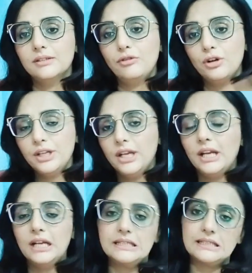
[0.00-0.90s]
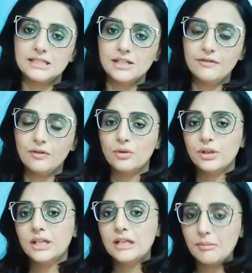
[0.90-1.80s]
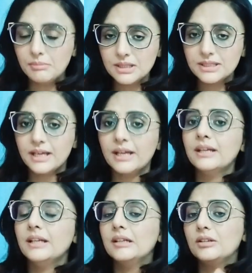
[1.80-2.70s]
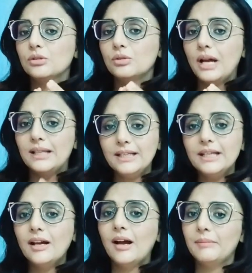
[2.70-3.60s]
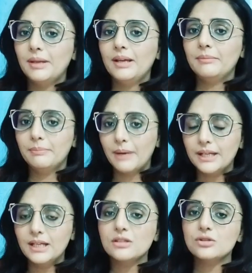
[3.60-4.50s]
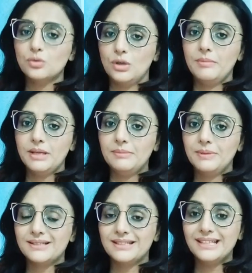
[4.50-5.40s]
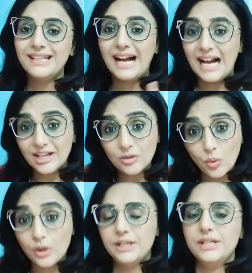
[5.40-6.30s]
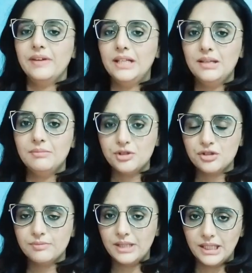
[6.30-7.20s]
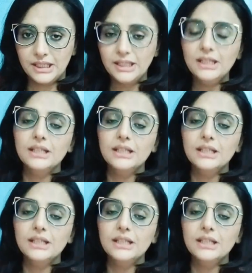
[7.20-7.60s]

फोर्टी एट सिक्सटी फोर ये नंबर्स हैं तो एट दिन हमें एक बढ़िया सोलह मेगापिक्सल की हाई क्वालिटी वाली इमेजेस मिलेंगी